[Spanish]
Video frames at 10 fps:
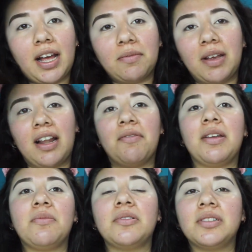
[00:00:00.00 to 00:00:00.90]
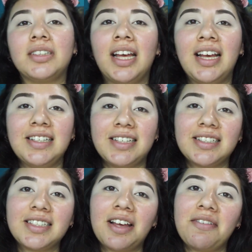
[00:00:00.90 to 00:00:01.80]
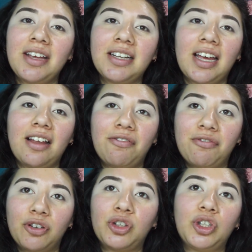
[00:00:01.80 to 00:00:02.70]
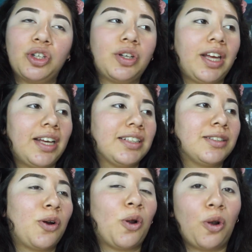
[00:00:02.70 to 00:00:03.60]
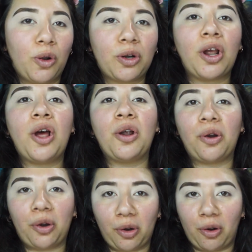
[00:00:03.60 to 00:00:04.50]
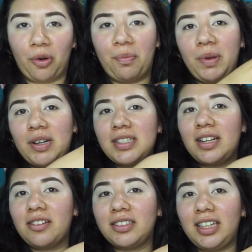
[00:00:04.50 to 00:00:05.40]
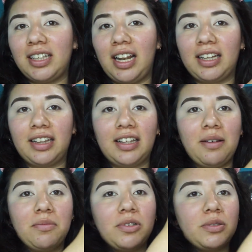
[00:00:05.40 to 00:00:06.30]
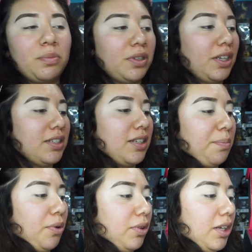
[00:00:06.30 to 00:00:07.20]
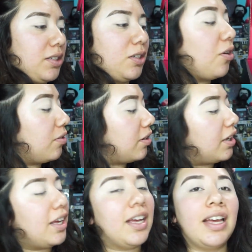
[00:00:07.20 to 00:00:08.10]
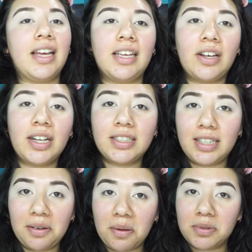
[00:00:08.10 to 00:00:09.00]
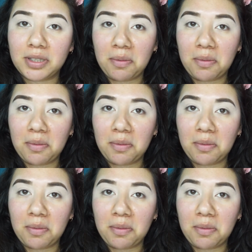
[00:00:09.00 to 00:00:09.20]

y la abrimos. Ya saben, el fondo es color rojo, pero esta cosita la quitamos porque es de protección. Y ahora sí, vamos a